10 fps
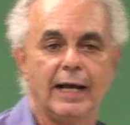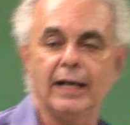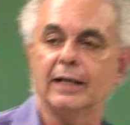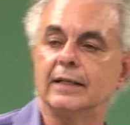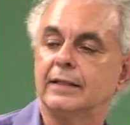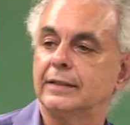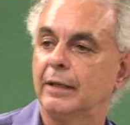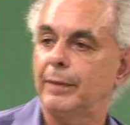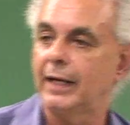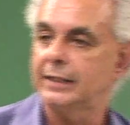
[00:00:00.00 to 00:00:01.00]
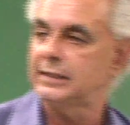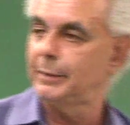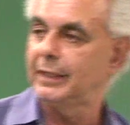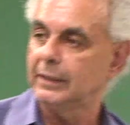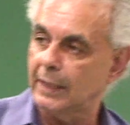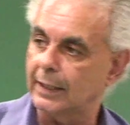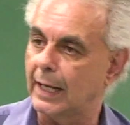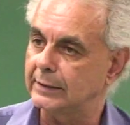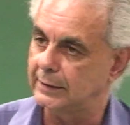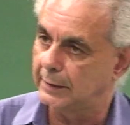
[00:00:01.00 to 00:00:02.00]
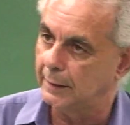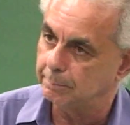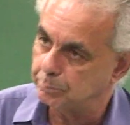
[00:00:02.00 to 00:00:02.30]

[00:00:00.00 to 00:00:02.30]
a ela que aparece na mecânica clássica.